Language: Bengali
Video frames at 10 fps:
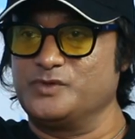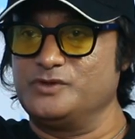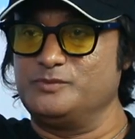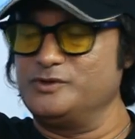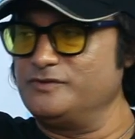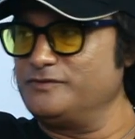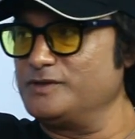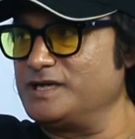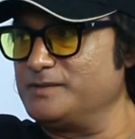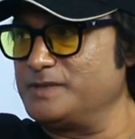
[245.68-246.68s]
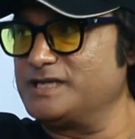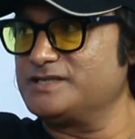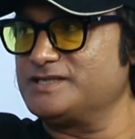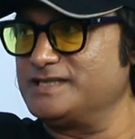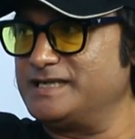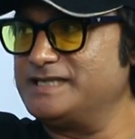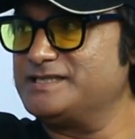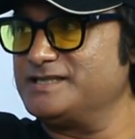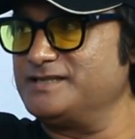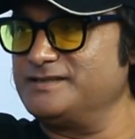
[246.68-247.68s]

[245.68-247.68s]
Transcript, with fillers: কিন্তু বিউটিফুল গান বানাচ্ছে গাইছে